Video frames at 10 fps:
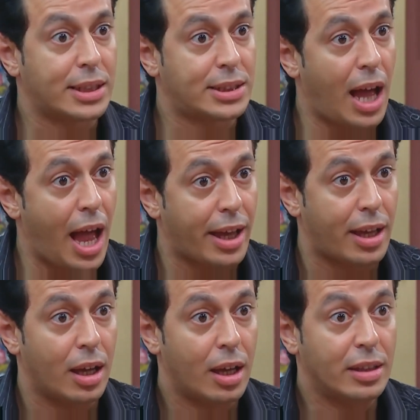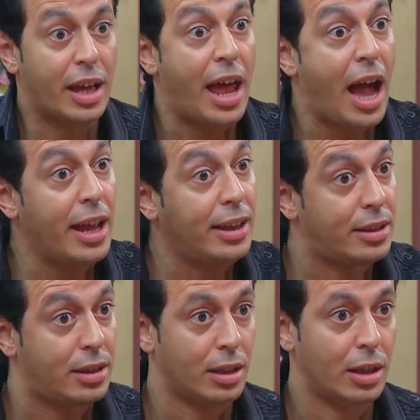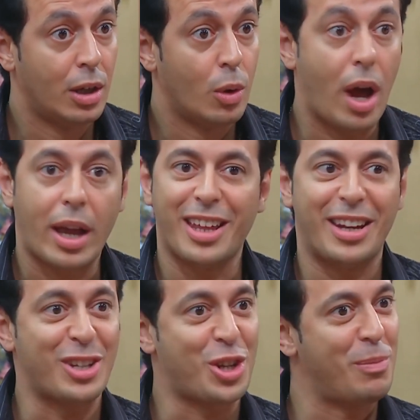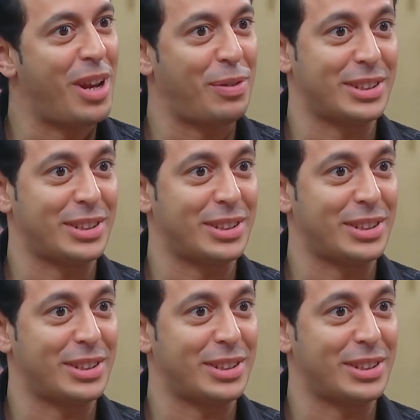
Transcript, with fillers: يا حاجه ده انا عقلت واخيرا هشم نفسي